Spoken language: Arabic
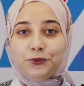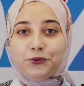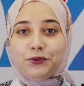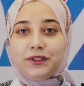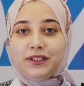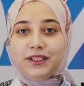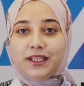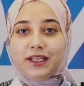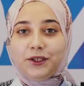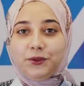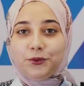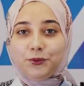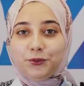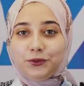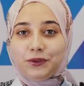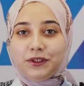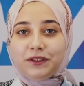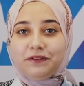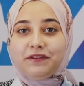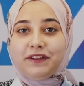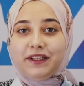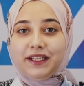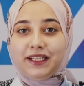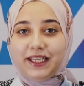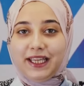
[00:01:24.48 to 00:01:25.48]
واستنونا
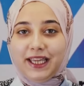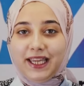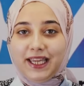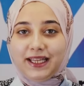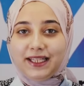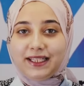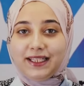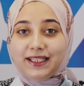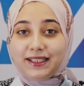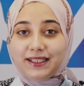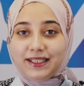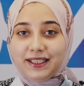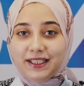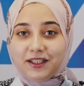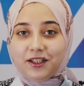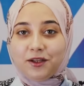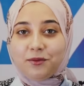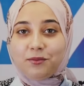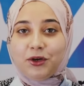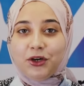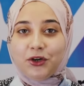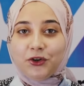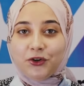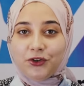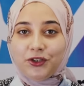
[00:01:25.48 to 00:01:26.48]
في حكايات جديدة
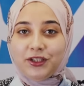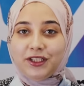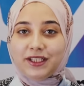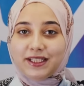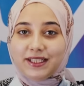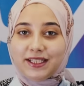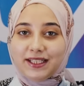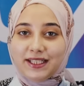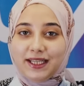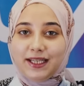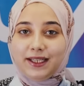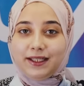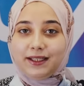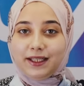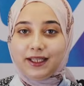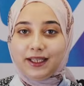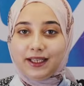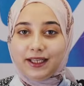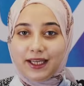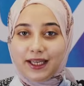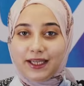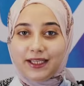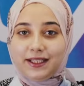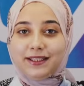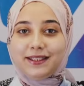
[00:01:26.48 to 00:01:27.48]
مع رانيا السيد
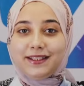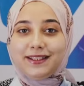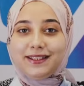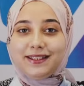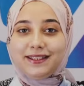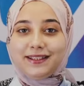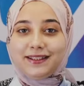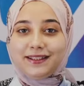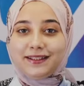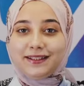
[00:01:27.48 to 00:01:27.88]
حكايتي